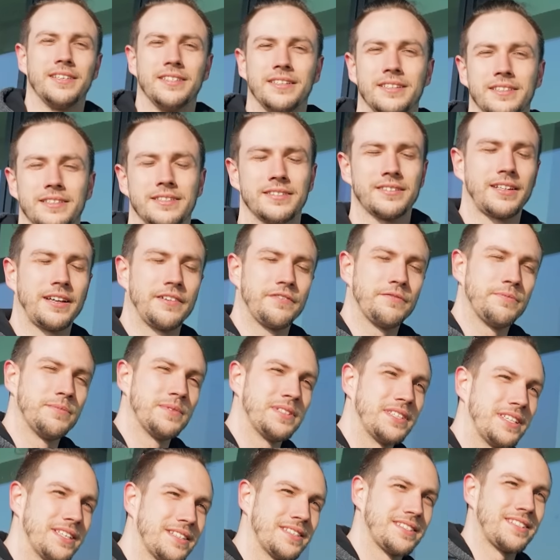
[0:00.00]
Ich treffe
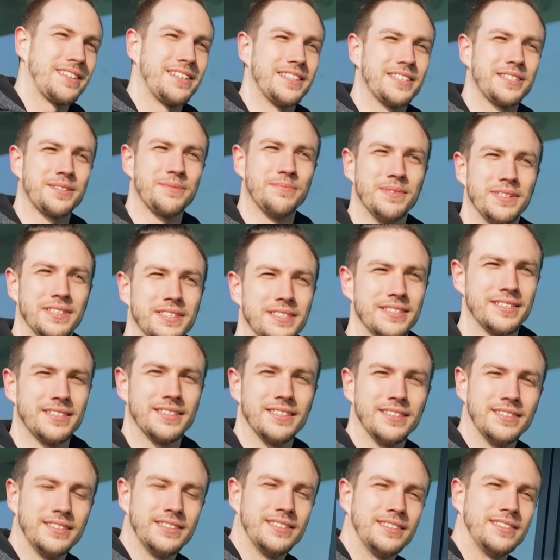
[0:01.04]
mich jetzt gleich
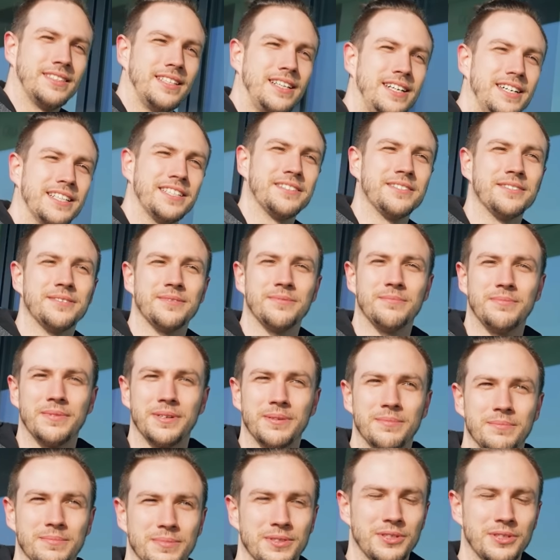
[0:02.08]
mit äh, Arne, meinem